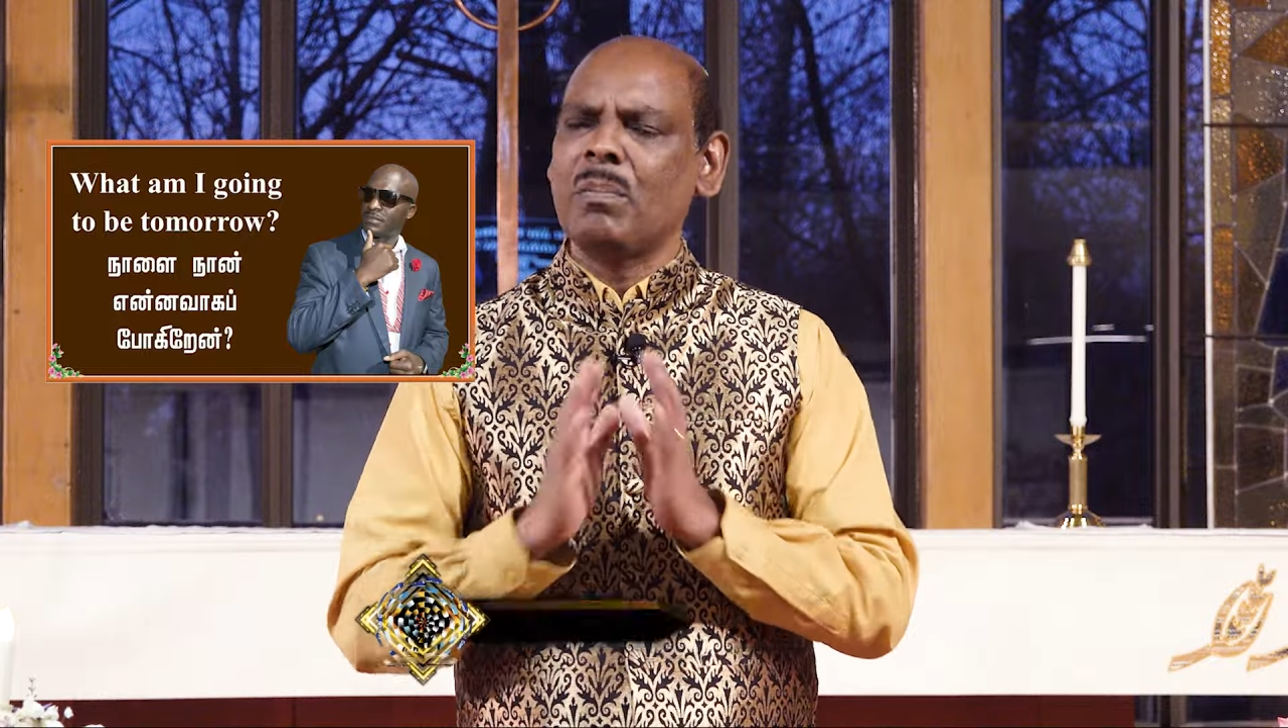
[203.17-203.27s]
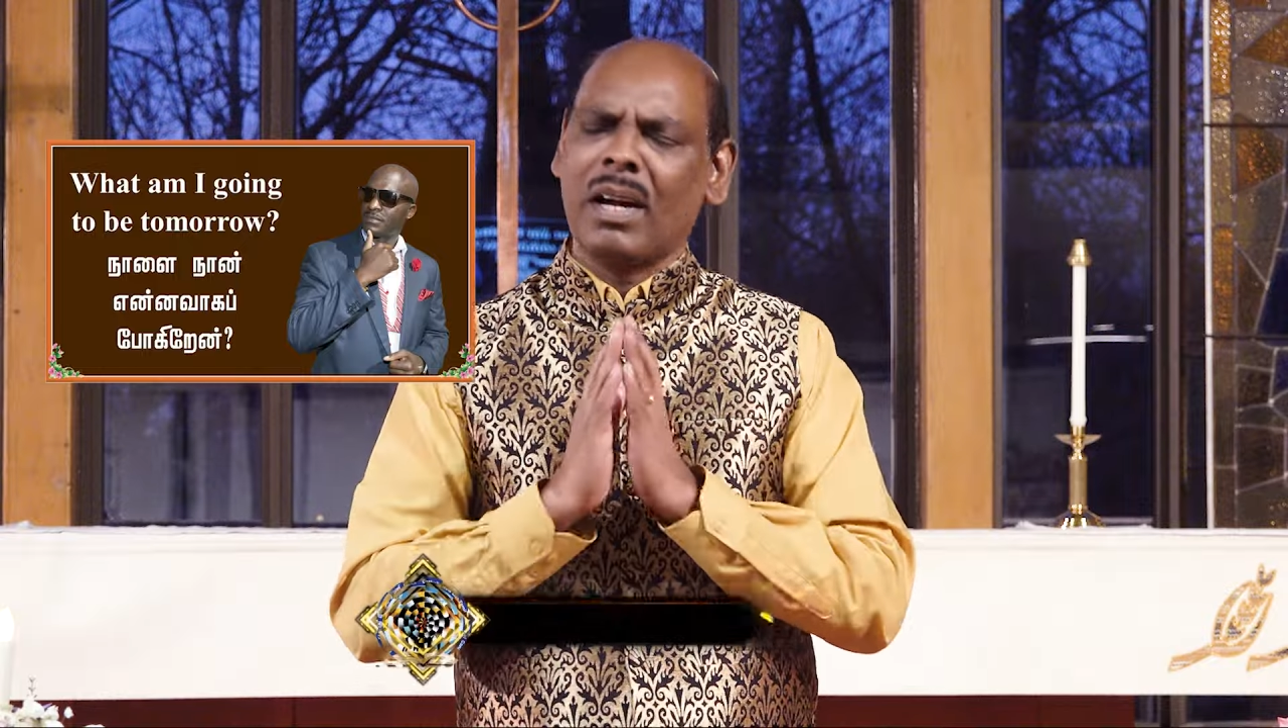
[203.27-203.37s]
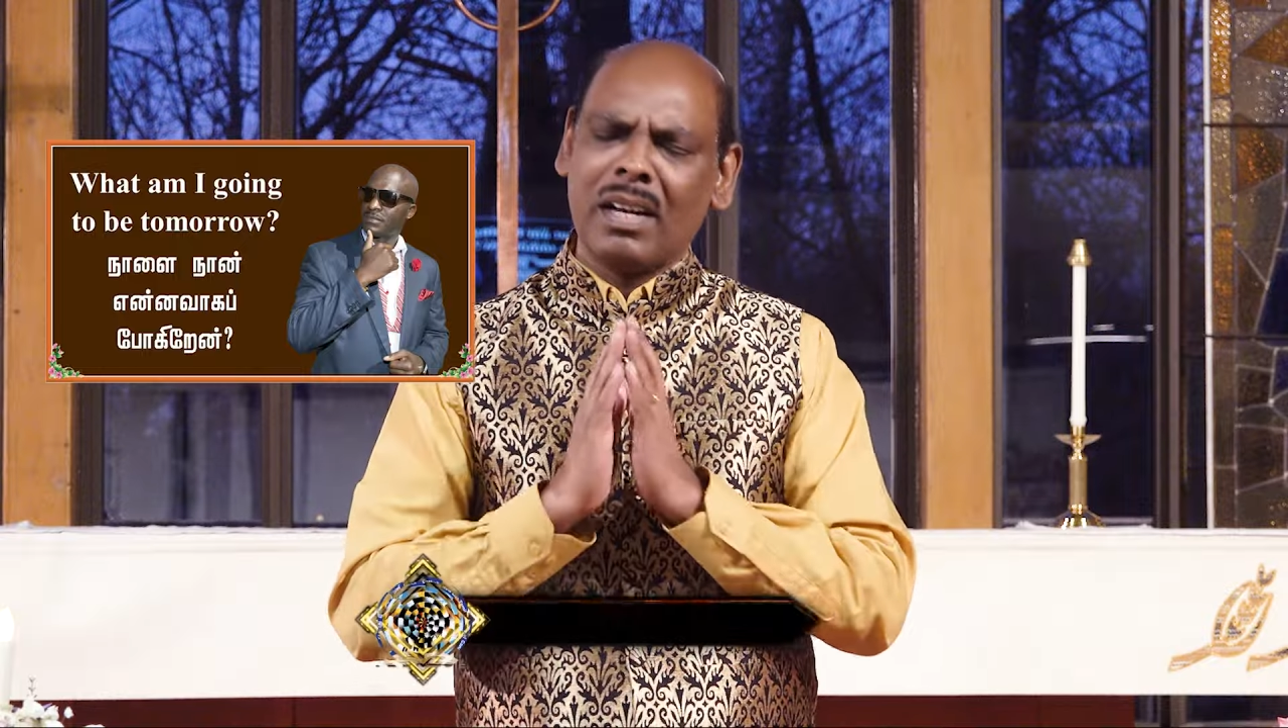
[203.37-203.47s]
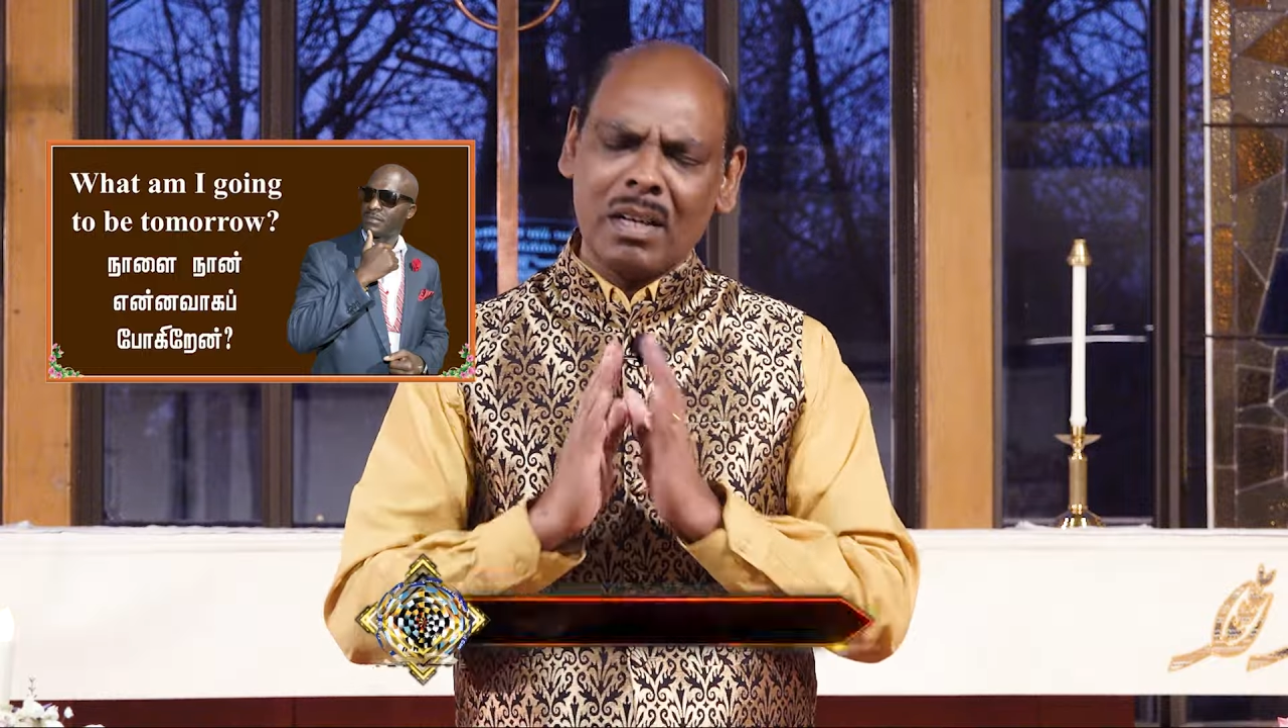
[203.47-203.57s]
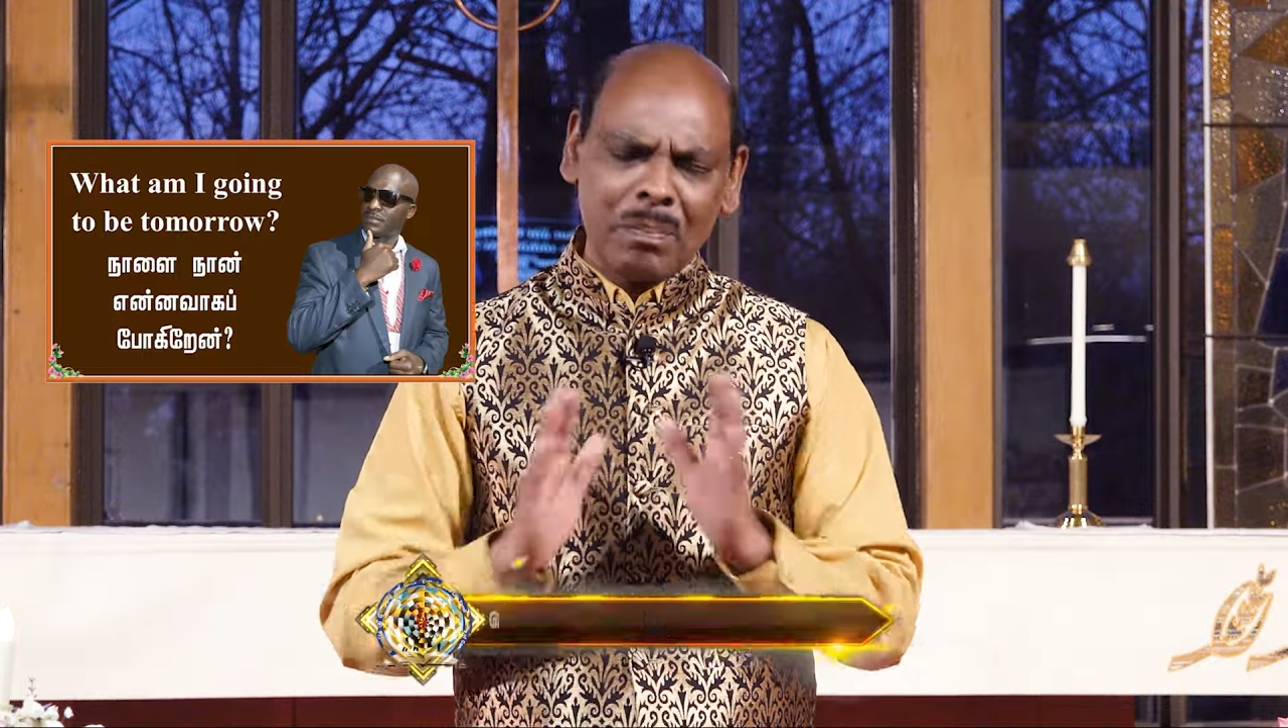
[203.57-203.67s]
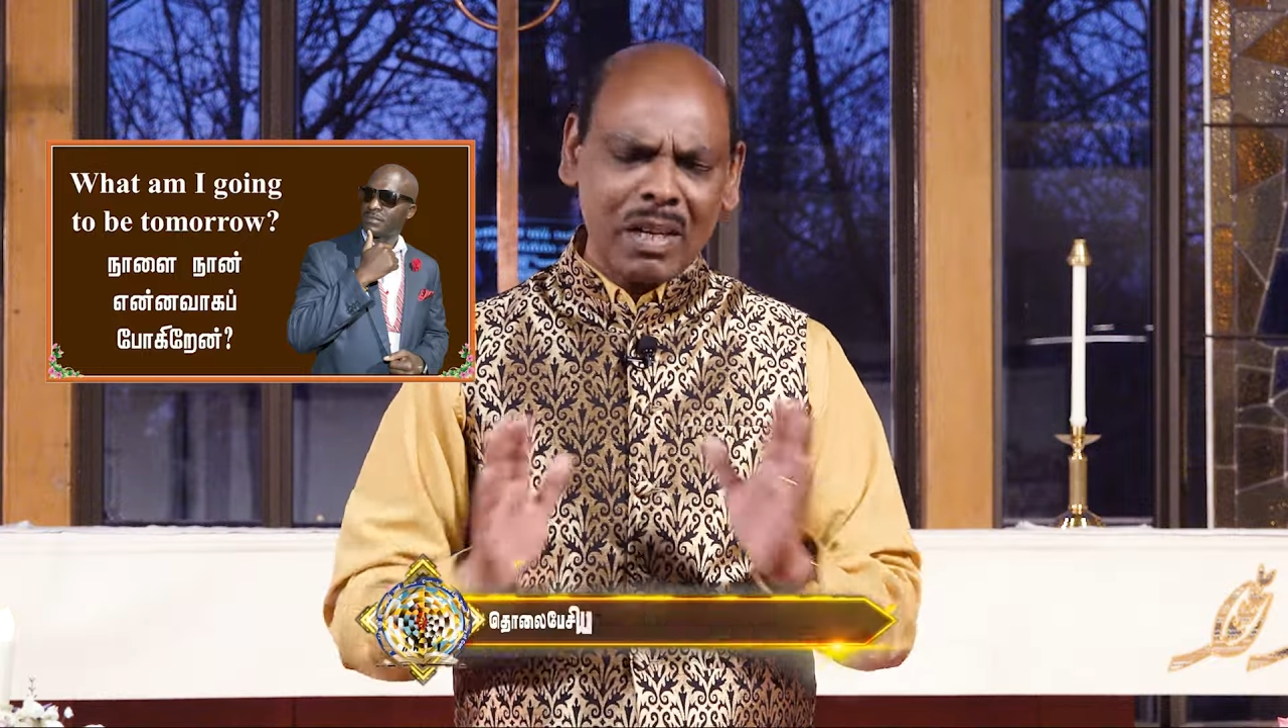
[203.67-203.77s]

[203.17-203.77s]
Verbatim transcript: பல